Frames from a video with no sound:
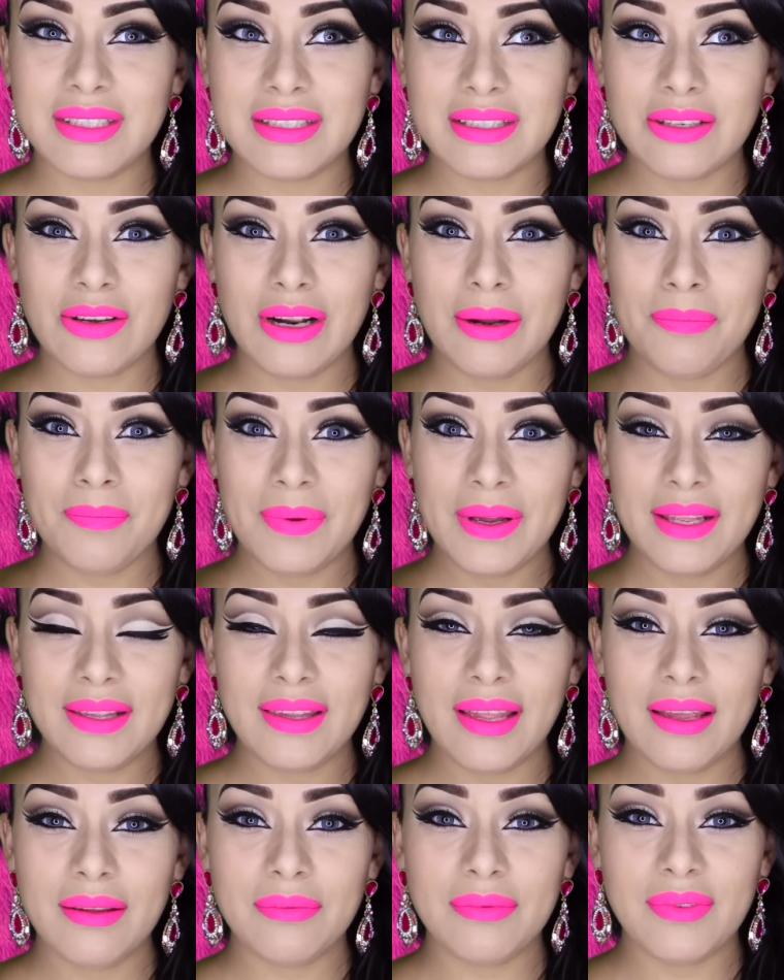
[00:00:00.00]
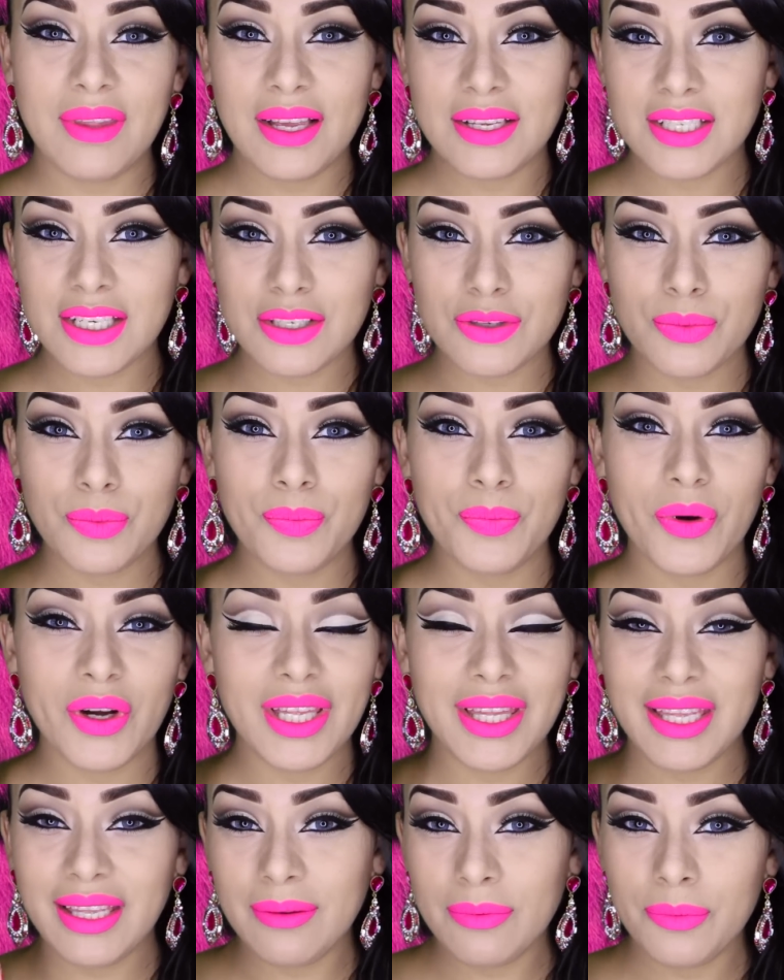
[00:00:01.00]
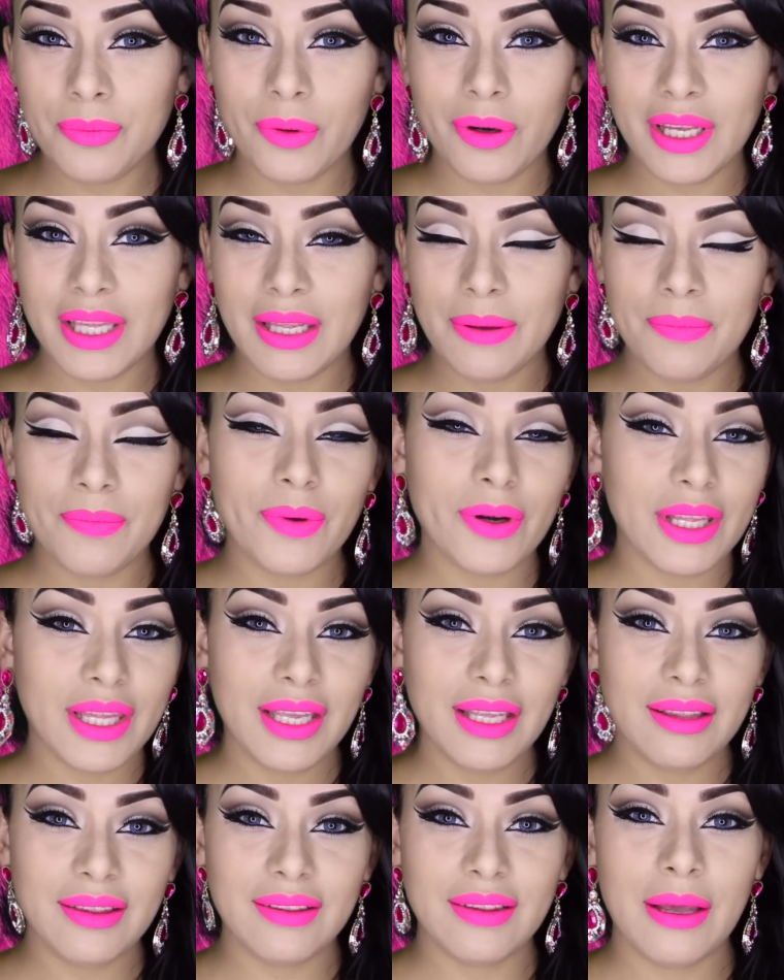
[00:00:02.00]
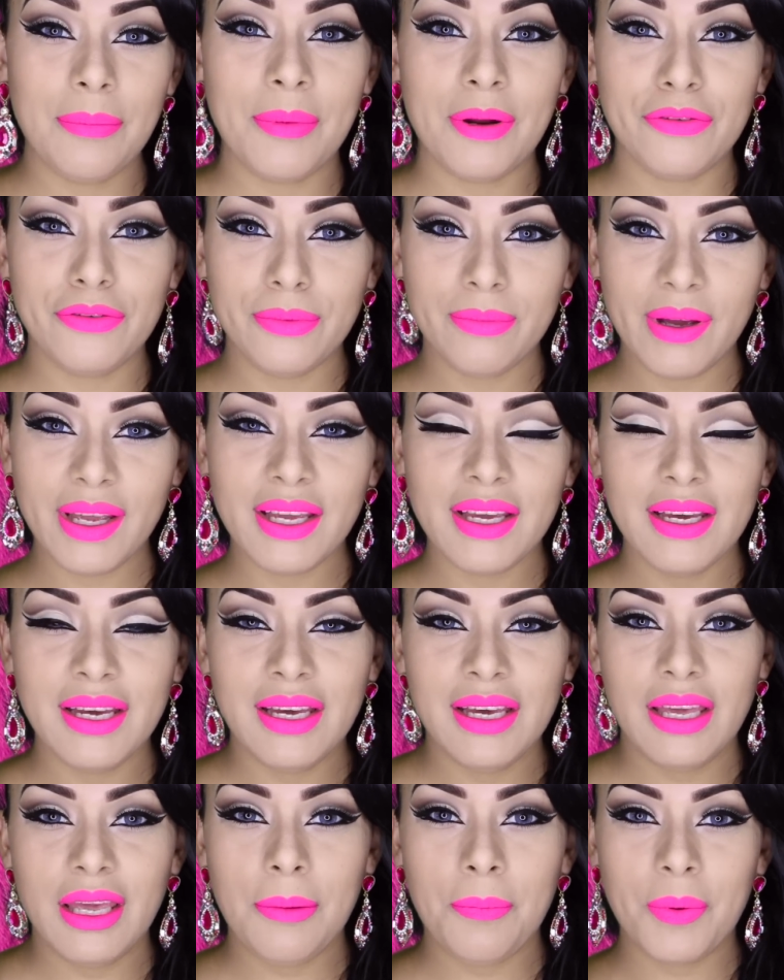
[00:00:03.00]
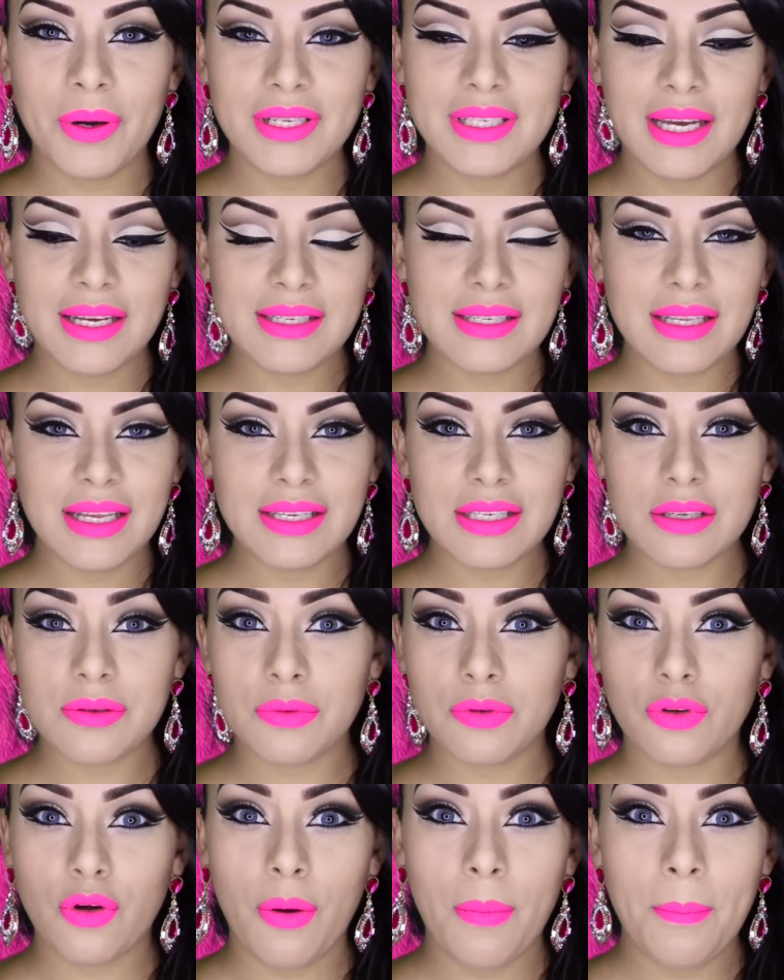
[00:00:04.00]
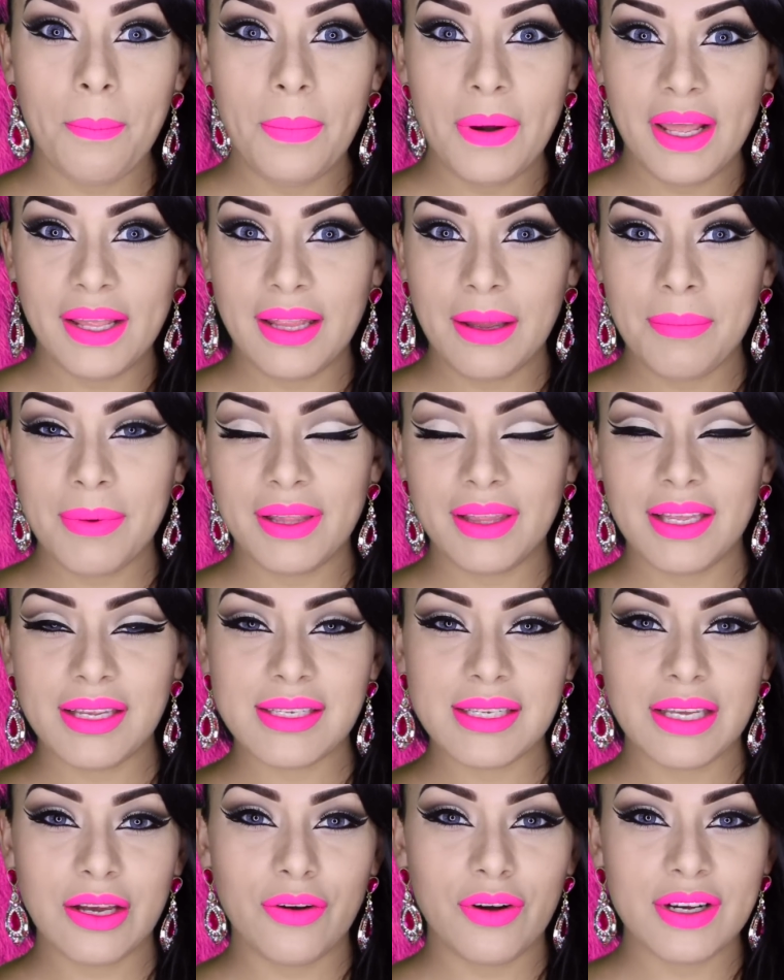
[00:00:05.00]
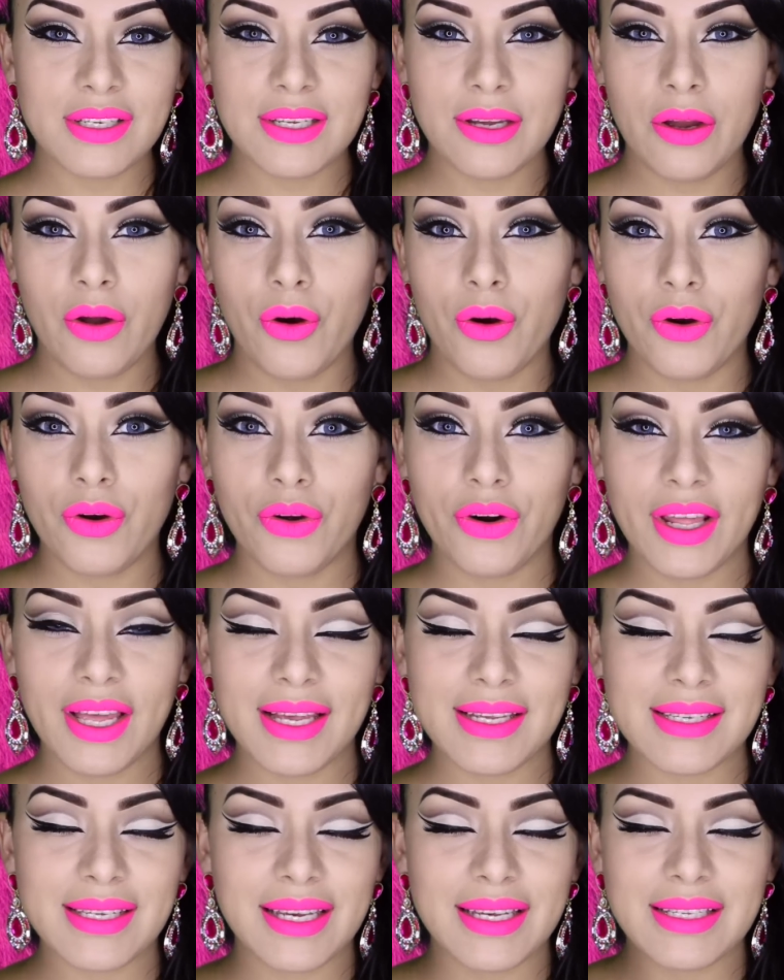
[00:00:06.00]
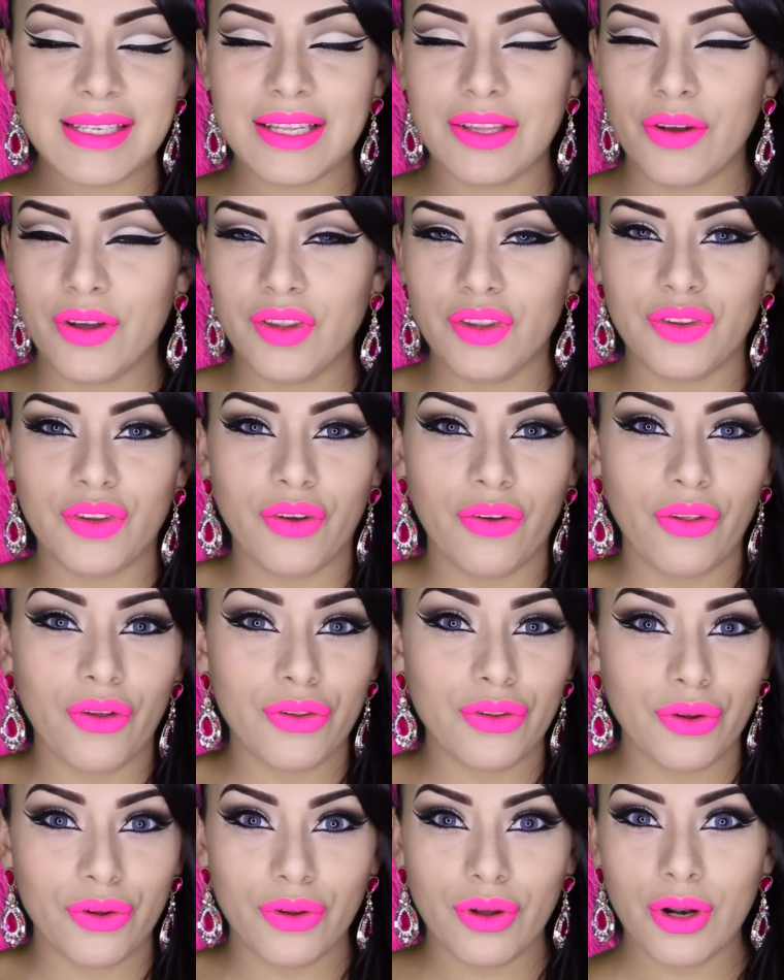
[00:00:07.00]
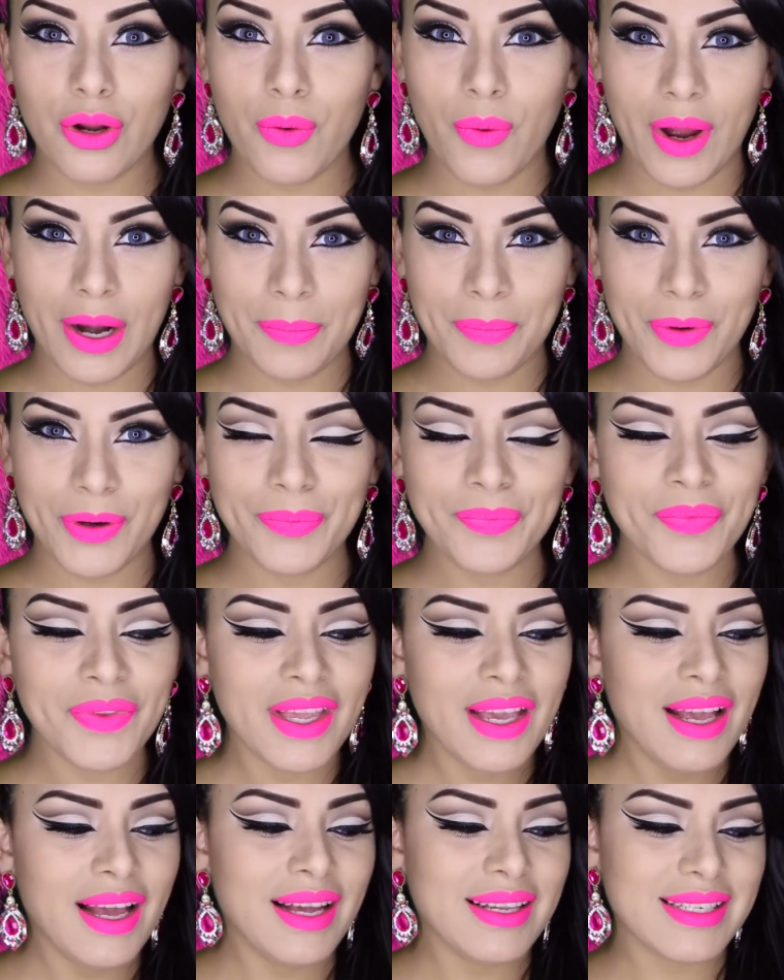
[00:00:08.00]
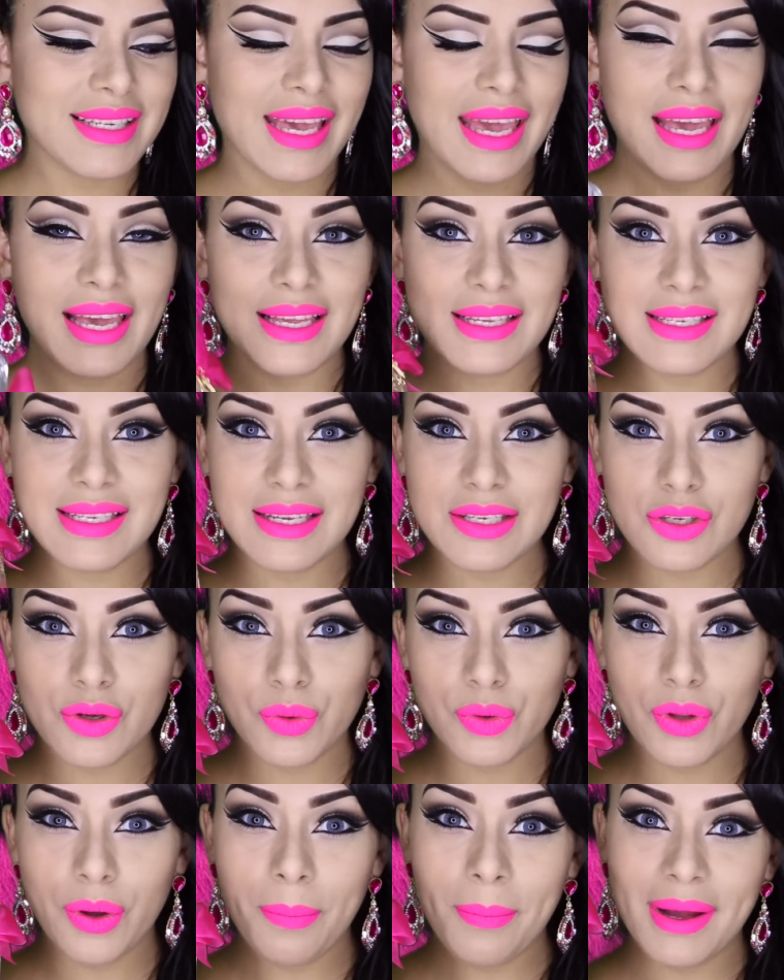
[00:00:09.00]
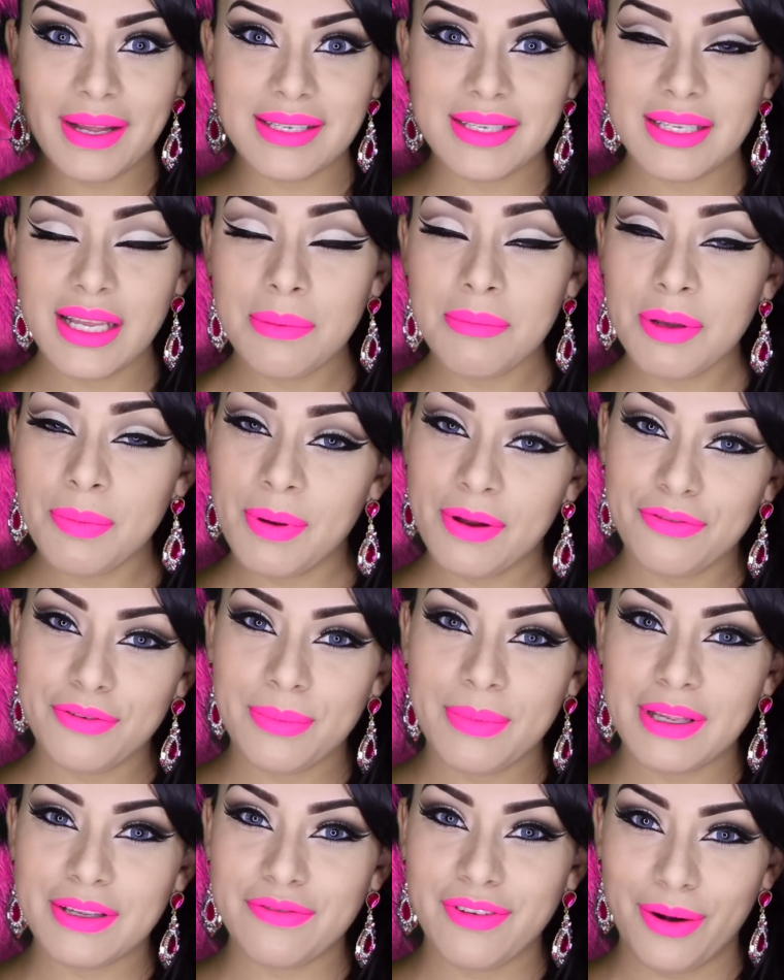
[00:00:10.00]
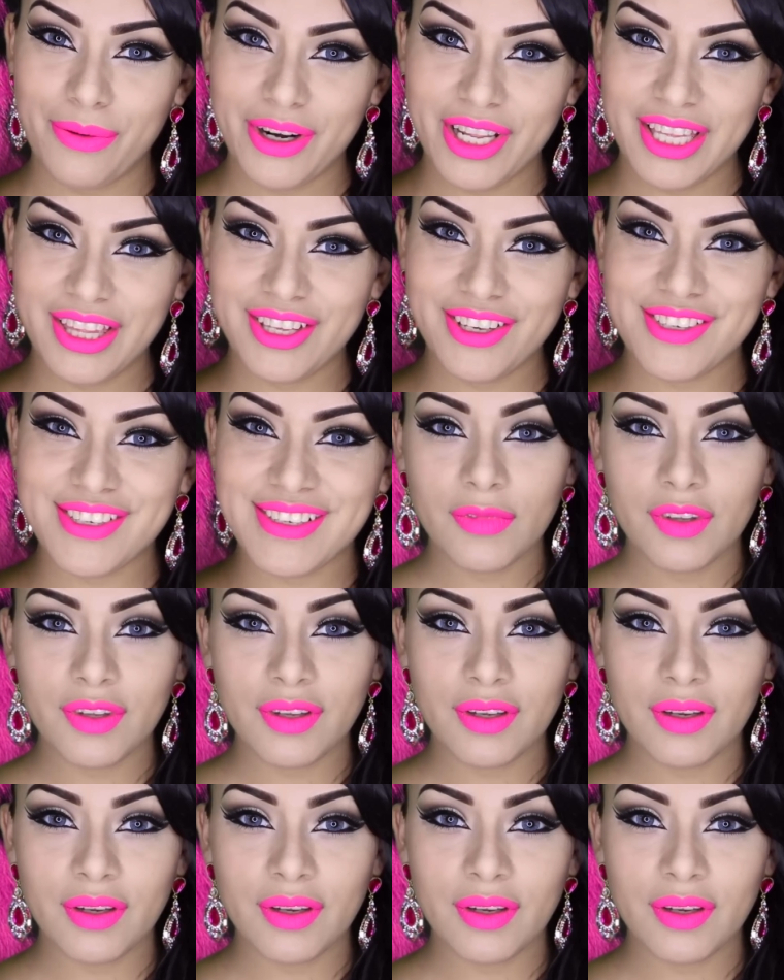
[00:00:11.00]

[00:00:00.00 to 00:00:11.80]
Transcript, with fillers: solamente te echas un poquitín, un poquitín, un poquitín de perfume y pues ya estás completamente así con ese olor exquisito en todo, todo el cuerpo que este es uno más de mis perfumes favoritos.